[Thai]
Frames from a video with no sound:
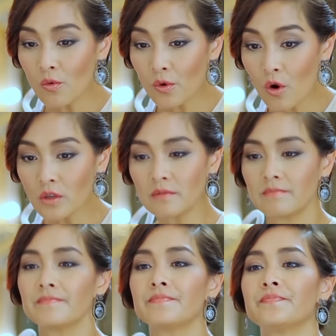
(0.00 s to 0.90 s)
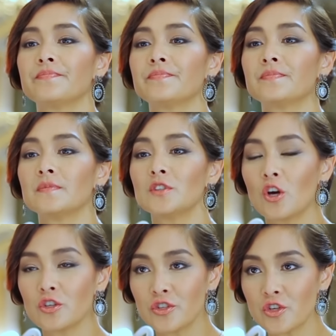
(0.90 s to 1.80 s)
ตรงรถ
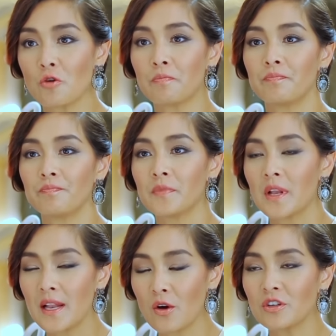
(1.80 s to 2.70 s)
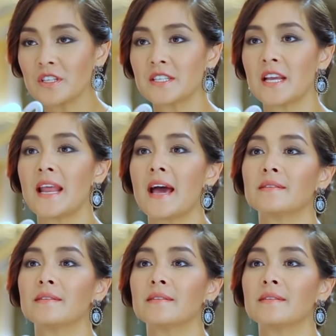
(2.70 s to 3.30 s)
ตอนจบเราก็จะช